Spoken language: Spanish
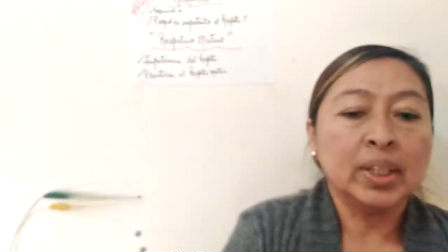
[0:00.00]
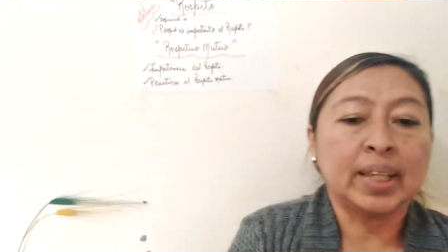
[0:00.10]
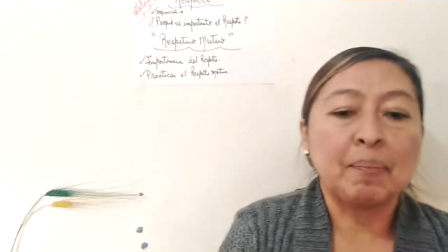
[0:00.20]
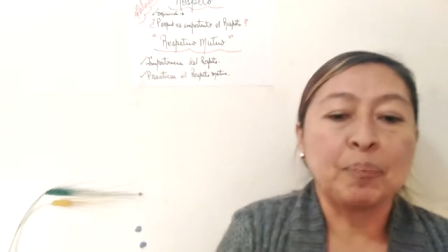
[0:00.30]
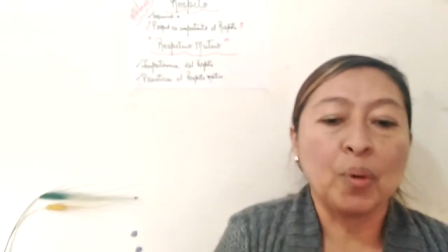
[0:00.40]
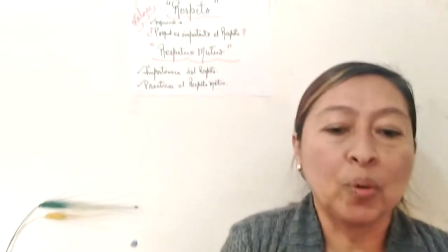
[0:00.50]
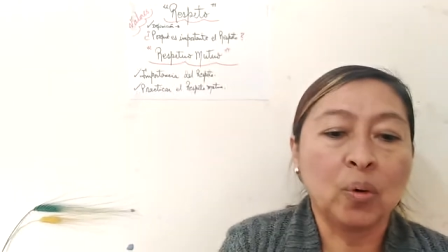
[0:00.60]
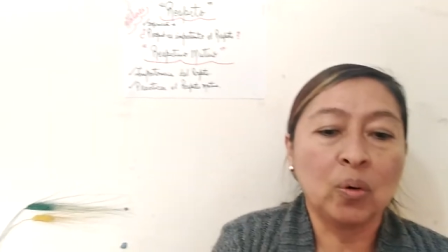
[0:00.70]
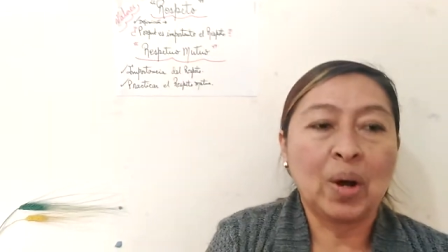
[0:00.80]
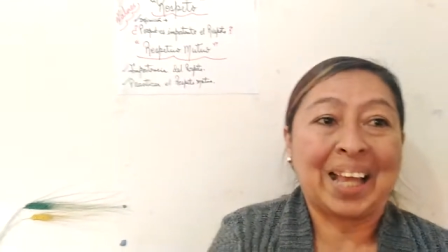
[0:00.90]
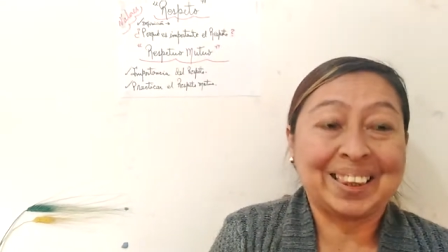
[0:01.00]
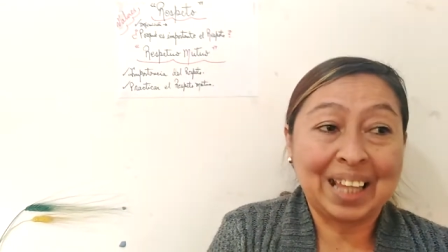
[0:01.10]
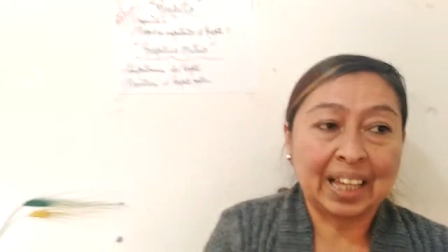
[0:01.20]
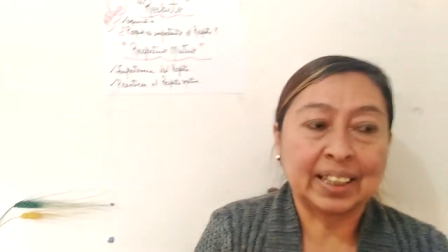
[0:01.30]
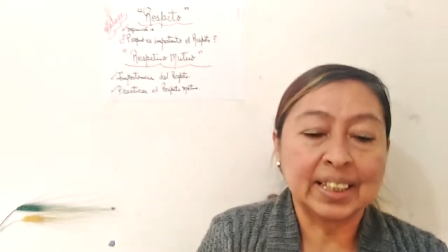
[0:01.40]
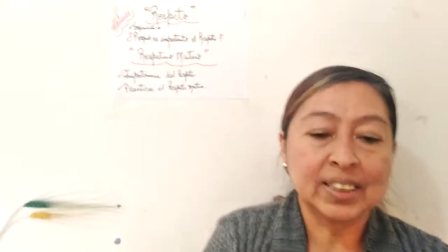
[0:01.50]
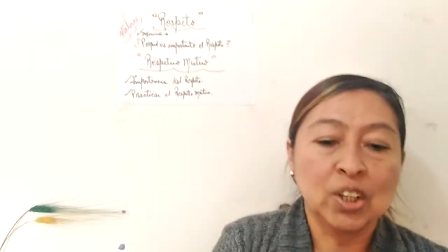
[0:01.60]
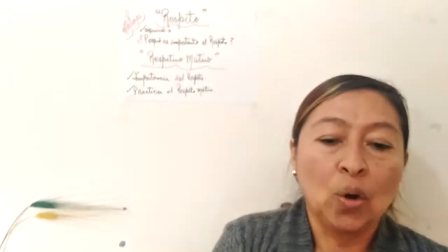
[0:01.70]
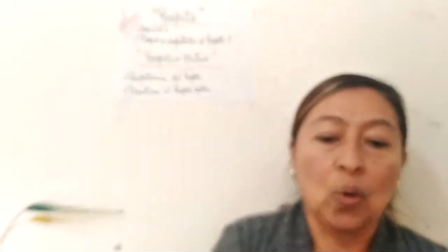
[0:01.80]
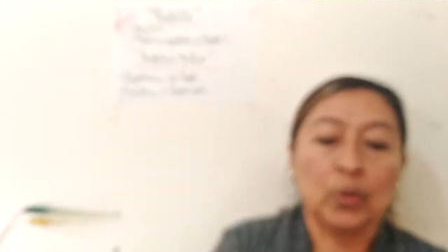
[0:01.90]
Tampoco ataques
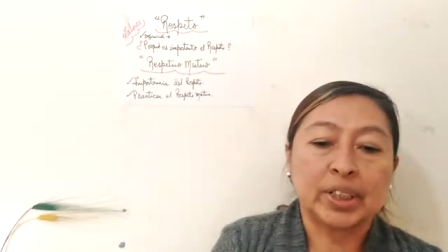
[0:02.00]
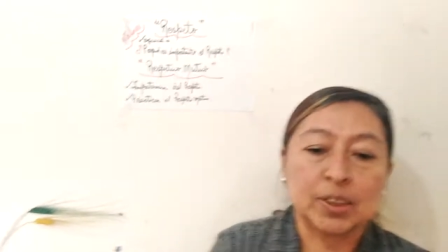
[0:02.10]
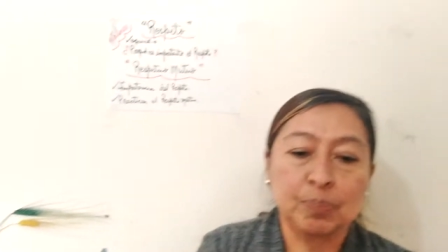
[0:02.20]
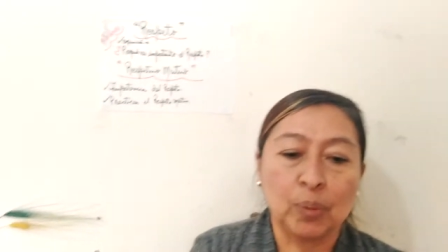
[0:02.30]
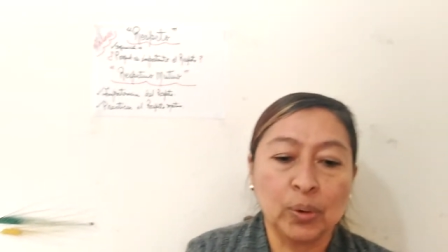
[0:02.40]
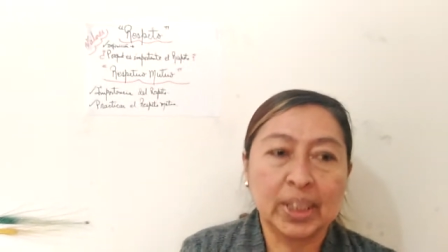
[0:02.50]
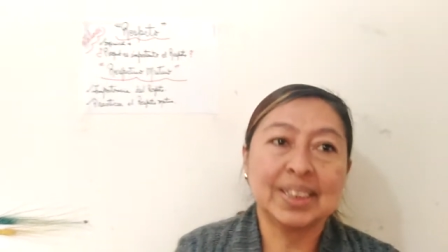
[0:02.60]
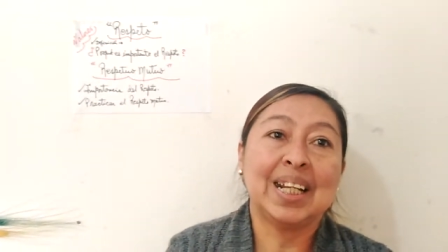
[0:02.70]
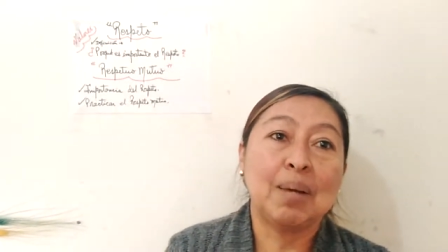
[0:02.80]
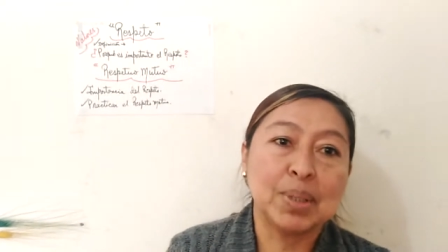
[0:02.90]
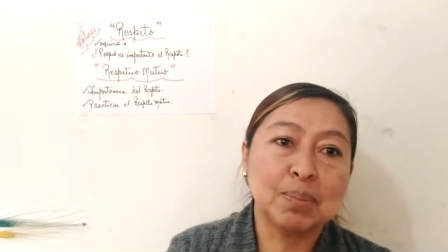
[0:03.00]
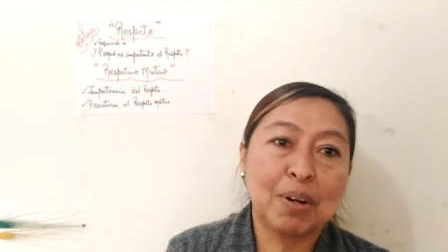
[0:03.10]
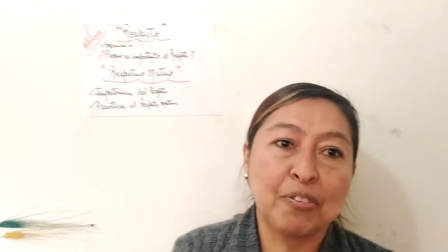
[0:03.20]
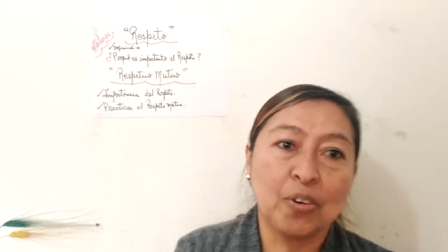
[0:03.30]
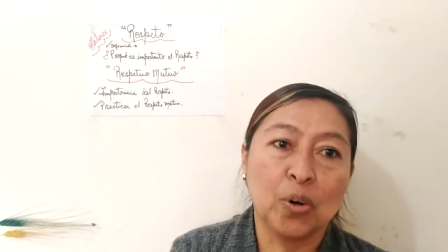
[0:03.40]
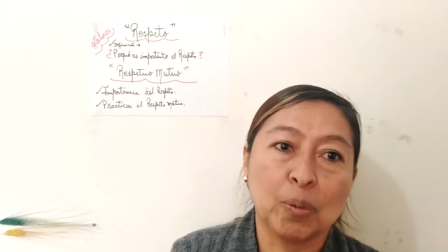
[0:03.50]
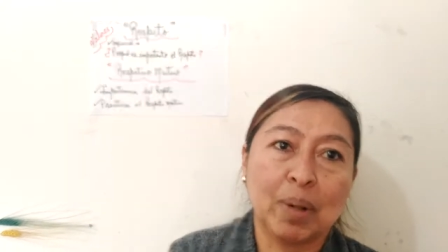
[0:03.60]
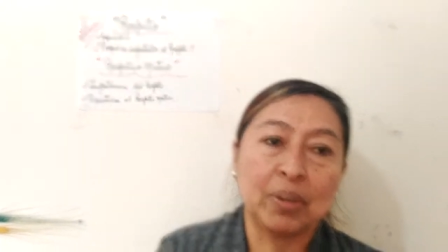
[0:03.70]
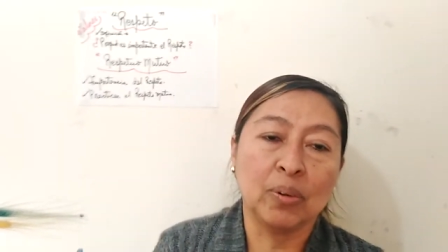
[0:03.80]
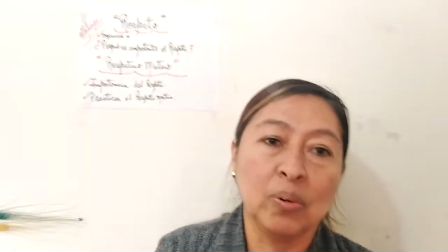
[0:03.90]
o respondas de la misma
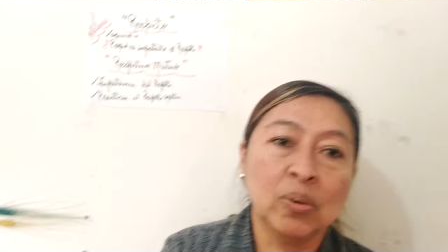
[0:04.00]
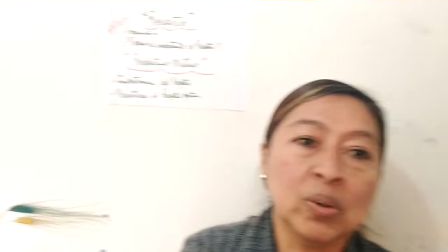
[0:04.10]
forma, ¿no?